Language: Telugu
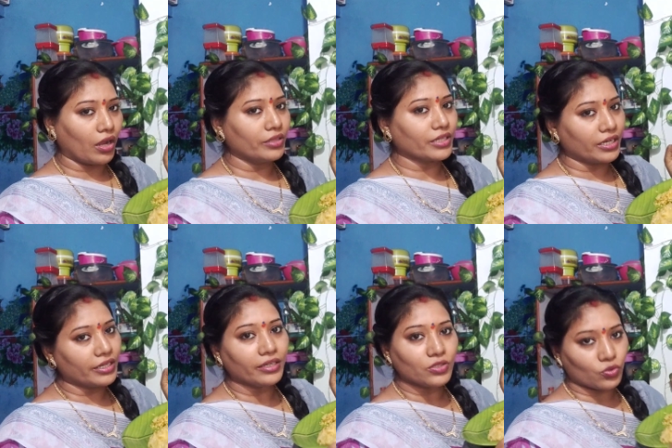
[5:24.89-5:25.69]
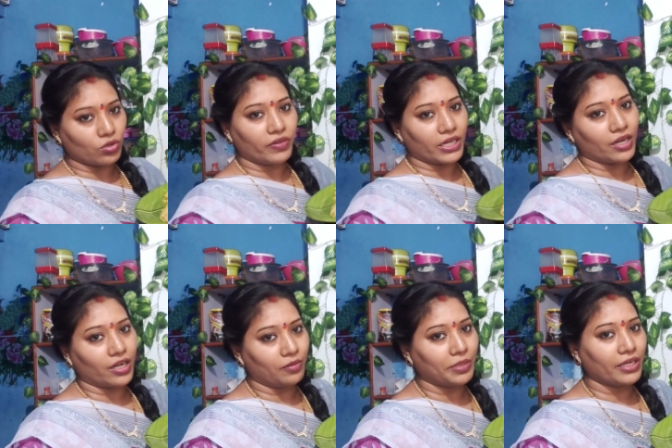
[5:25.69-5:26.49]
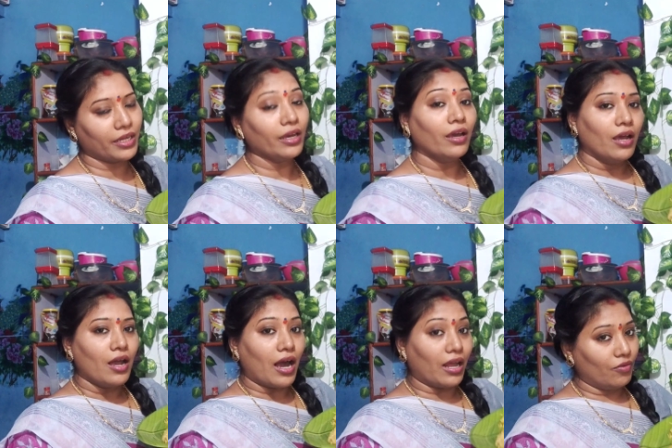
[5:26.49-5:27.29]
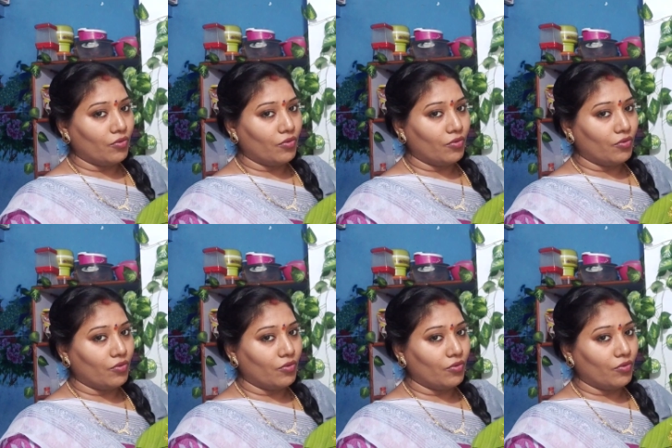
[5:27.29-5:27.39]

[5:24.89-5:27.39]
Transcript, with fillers: ఎందుకంటే శుక్రవారం కాబట్టి అల్లం